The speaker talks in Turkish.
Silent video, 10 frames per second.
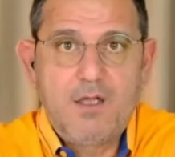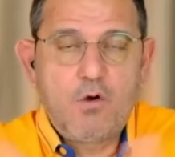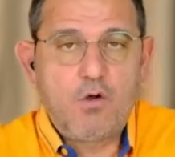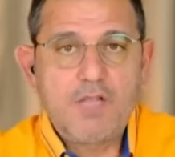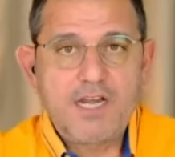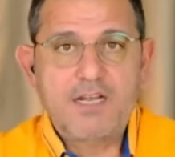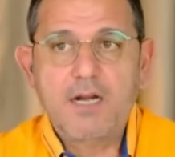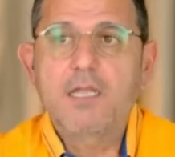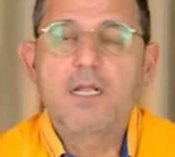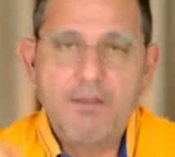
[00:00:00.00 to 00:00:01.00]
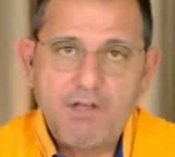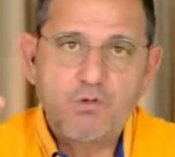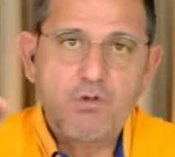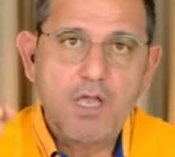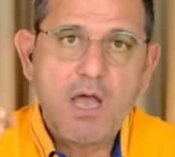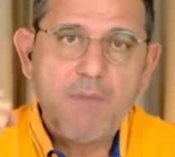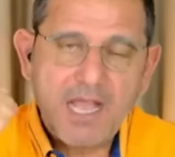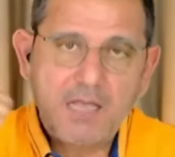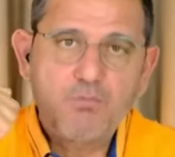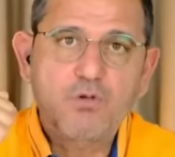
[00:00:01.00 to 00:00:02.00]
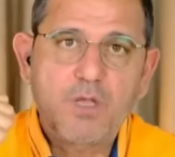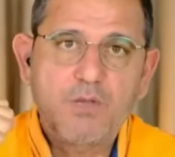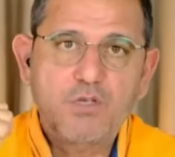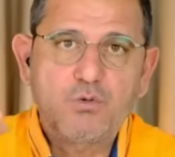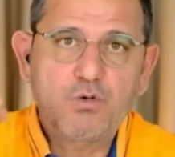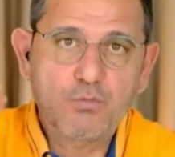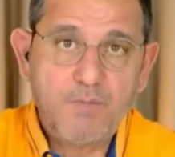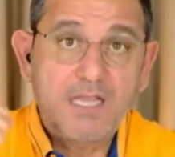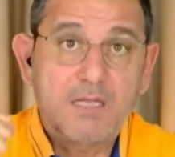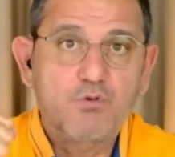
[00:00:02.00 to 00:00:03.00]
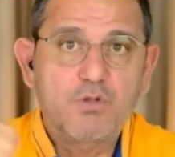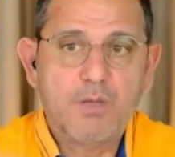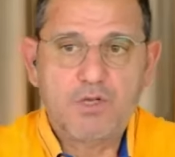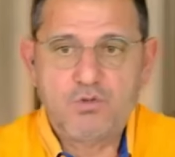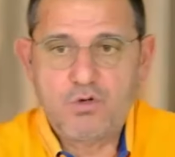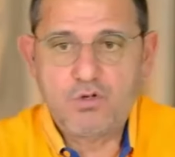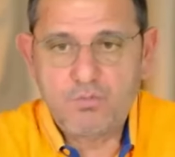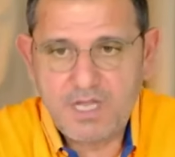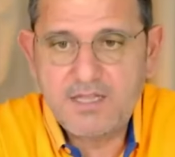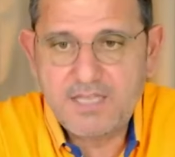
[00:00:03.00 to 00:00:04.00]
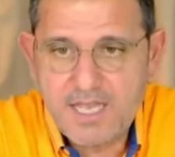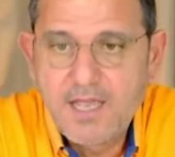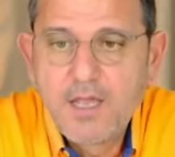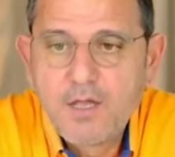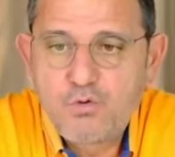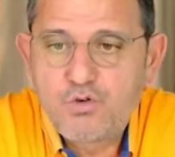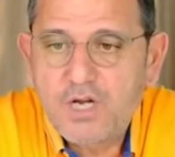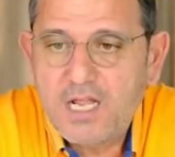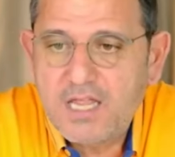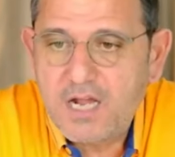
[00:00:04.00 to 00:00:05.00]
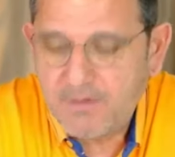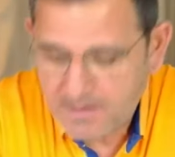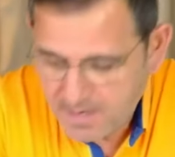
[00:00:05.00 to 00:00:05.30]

Onlar ekrandan evet diyor ya ben de bunu demek istiyordum, ben de bunu demek istiyordum diye diye düşünenler var.